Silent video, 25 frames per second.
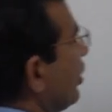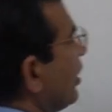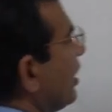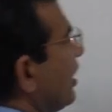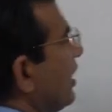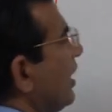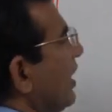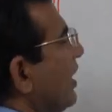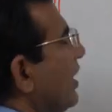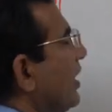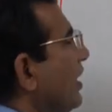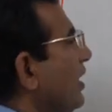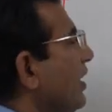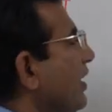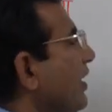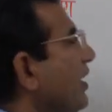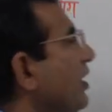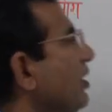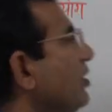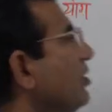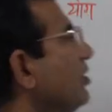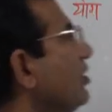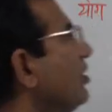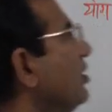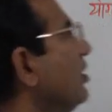को इकट्ठा कर
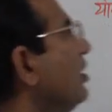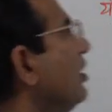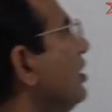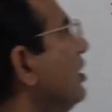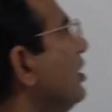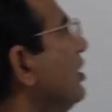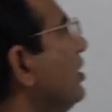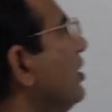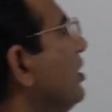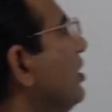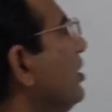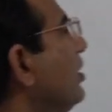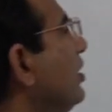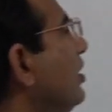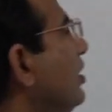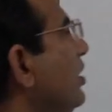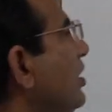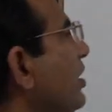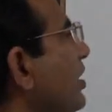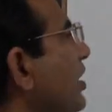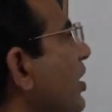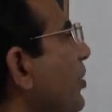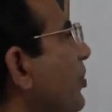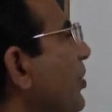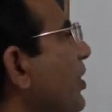लिया
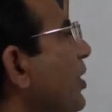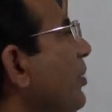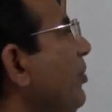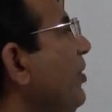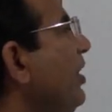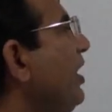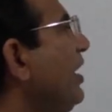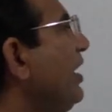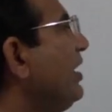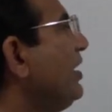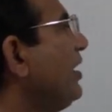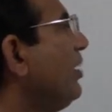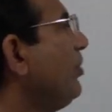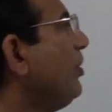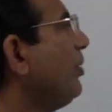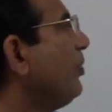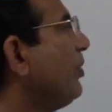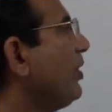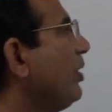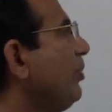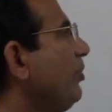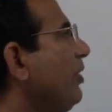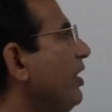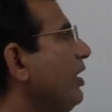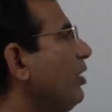ये प्रीमेय है ये भी
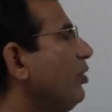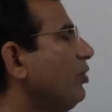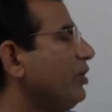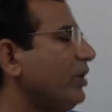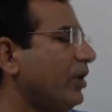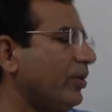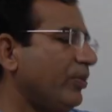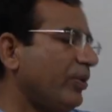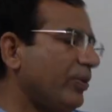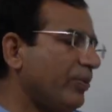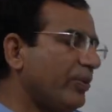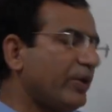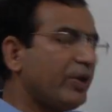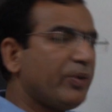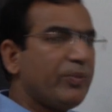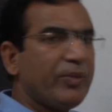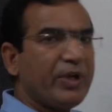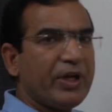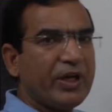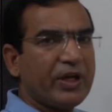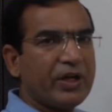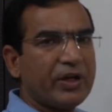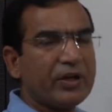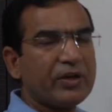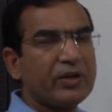प्रीमेय है और ये भी
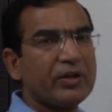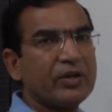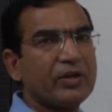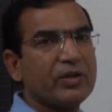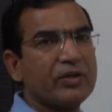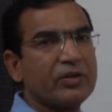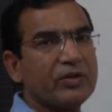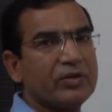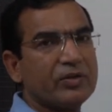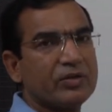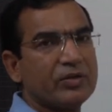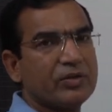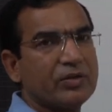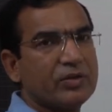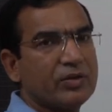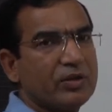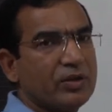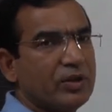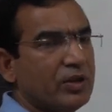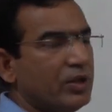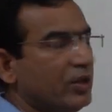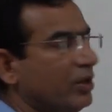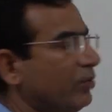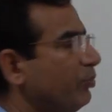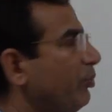प्रीमेय है
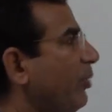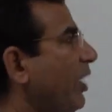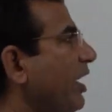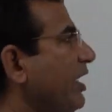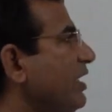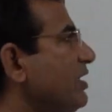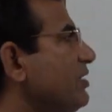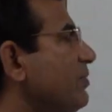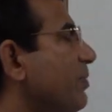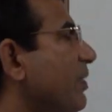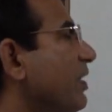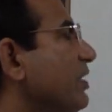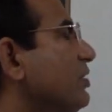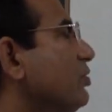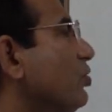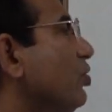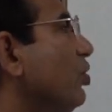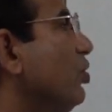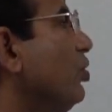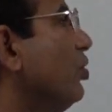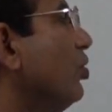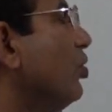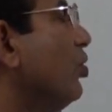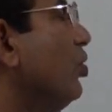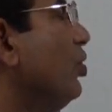माइनस प्लस
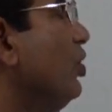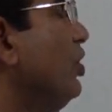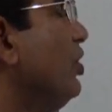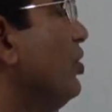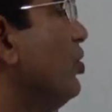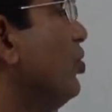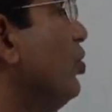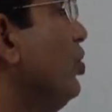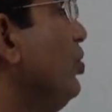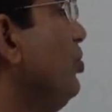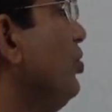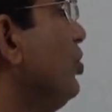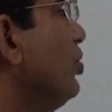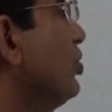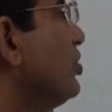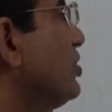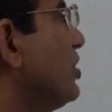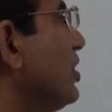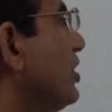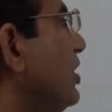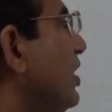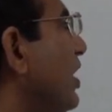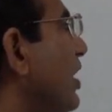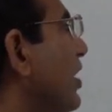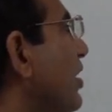दो कोई कोई भी हो
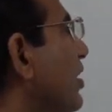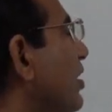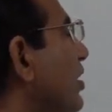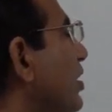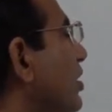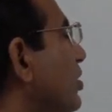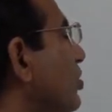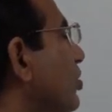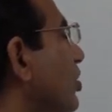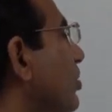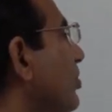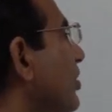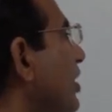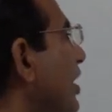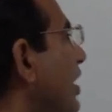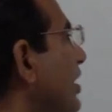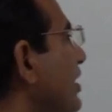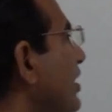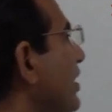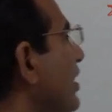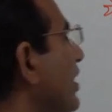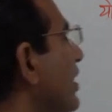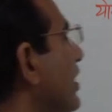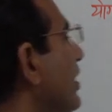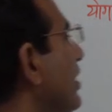सकता है तो हमने यहाँ
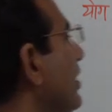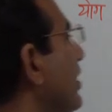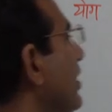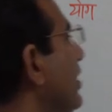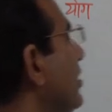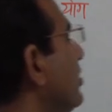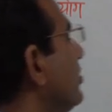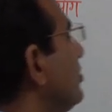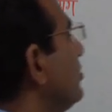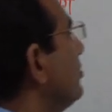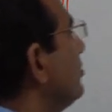ये रख लिया